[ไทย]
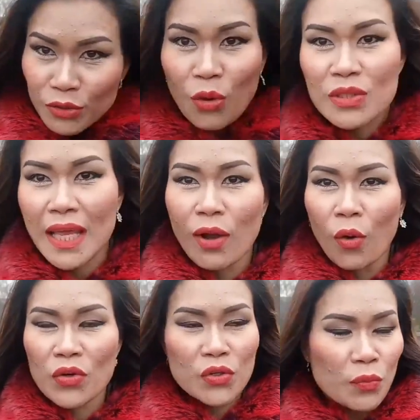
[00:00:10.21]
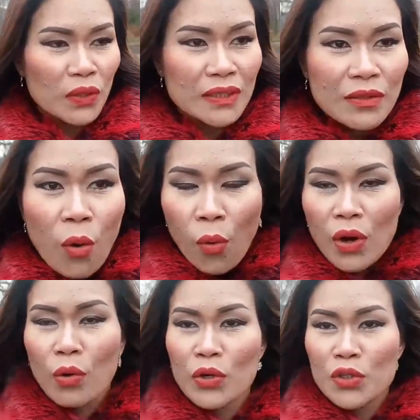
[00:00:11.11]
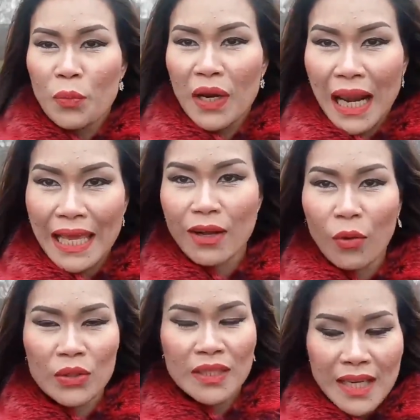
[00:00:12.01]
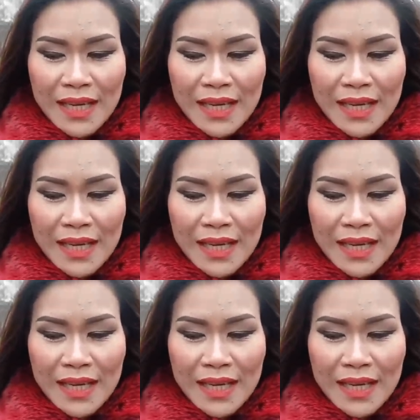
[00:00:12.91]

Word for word: ตกใส่คุณอยู่บนหัวคุณอยู่บนไหลคุณ